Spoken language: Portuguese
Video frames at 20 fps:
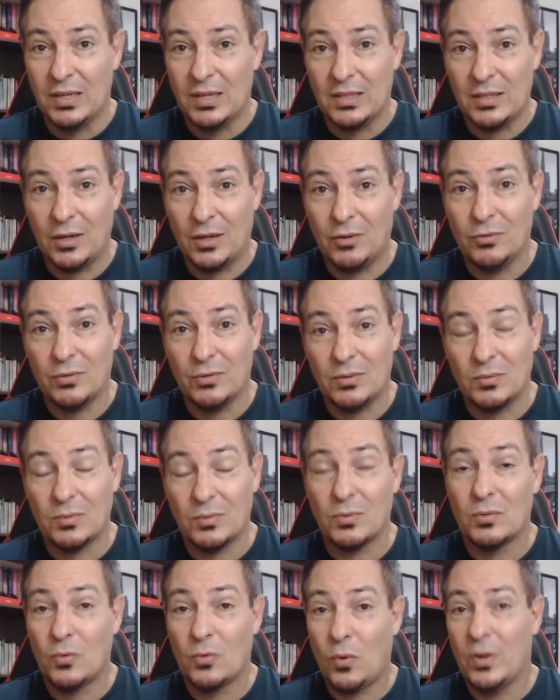Então,
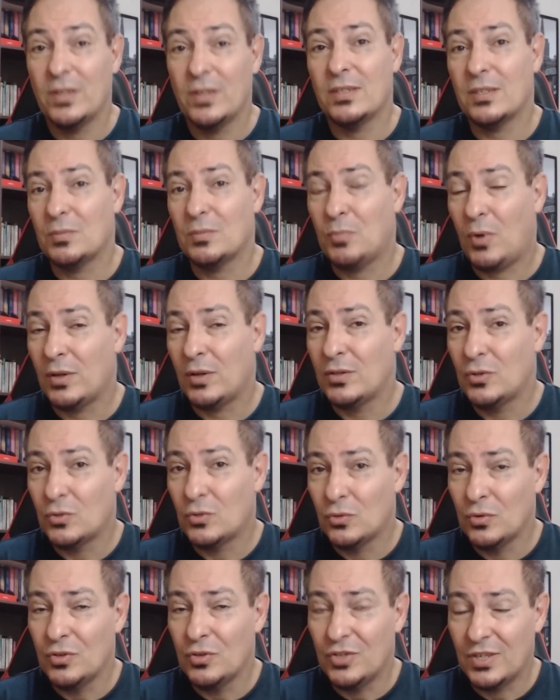coisas podem
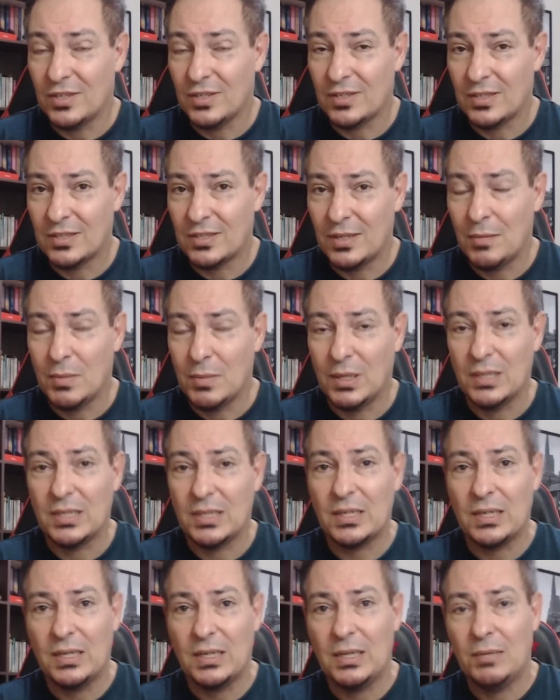surgir essa semana
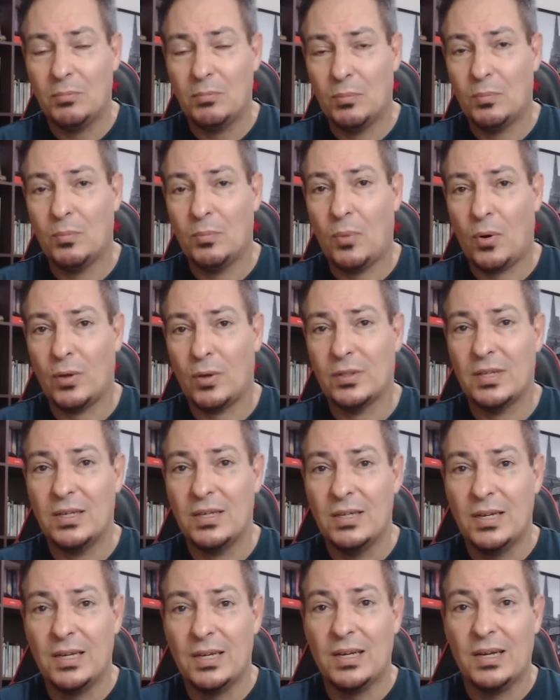que podem
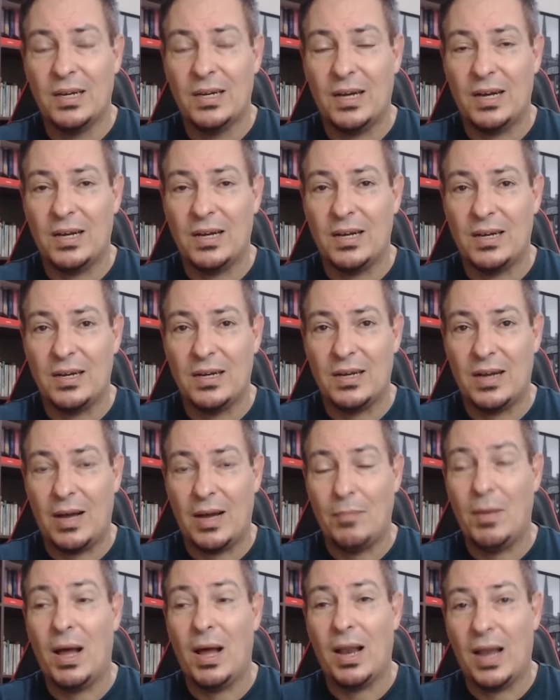uh,
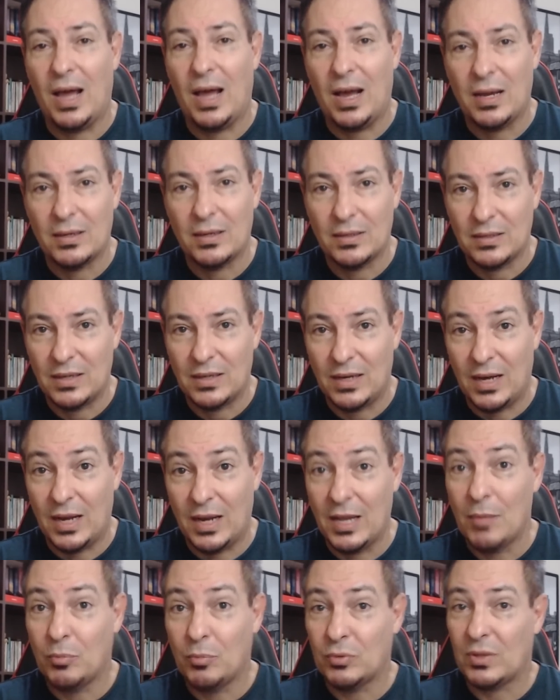abalar a
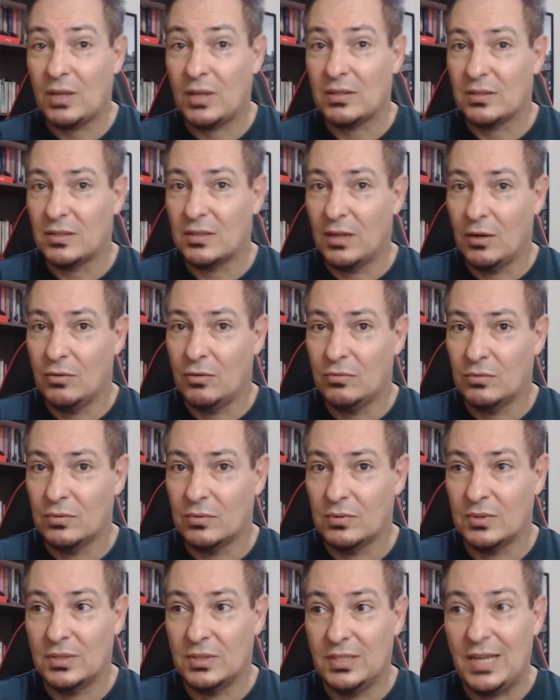reputação
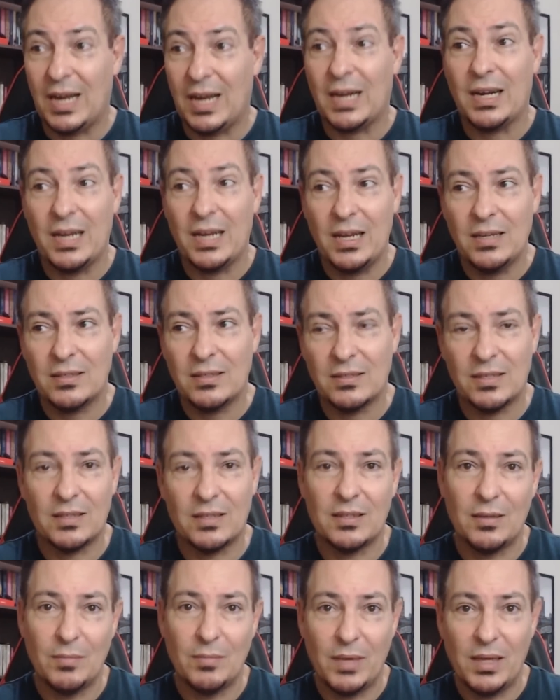e a crença
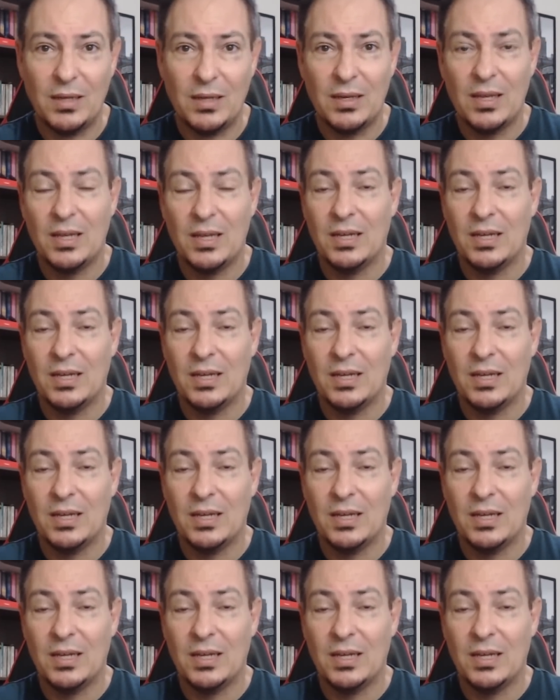também,